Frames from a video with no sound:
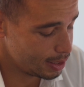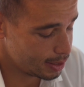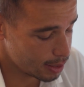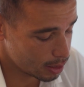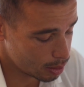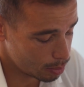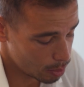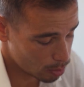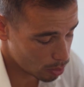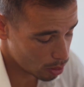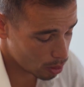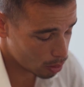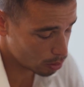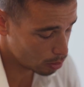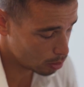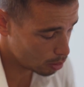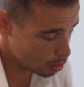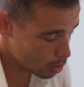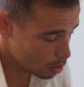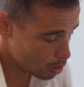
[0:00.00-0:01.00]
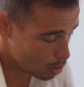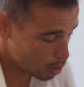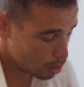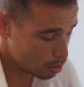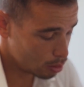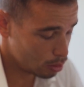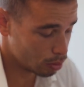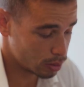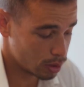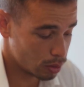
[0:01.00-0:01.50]
cartes mémoire.
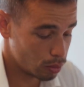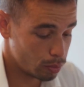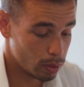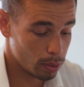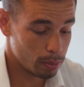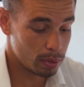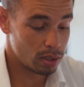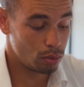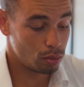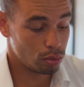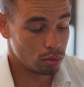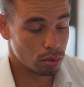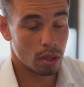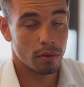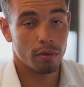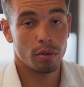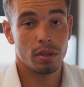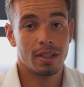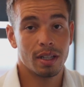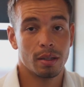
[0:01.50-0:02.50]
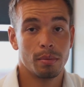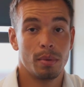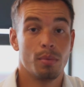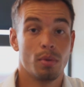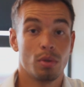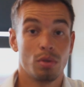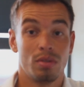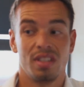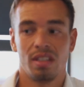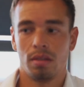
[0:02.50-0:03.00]
Donc ça nous permet de toujours avoir une carte
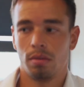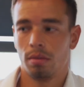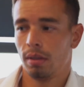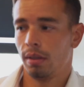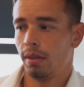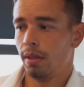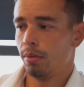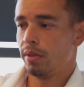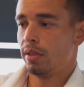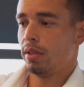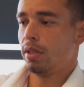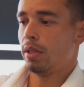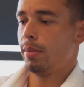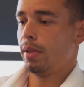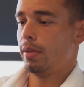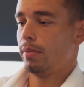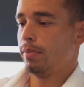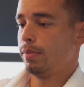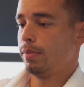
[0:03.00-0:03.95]
mémoire de sécurité, on ne sait jamais.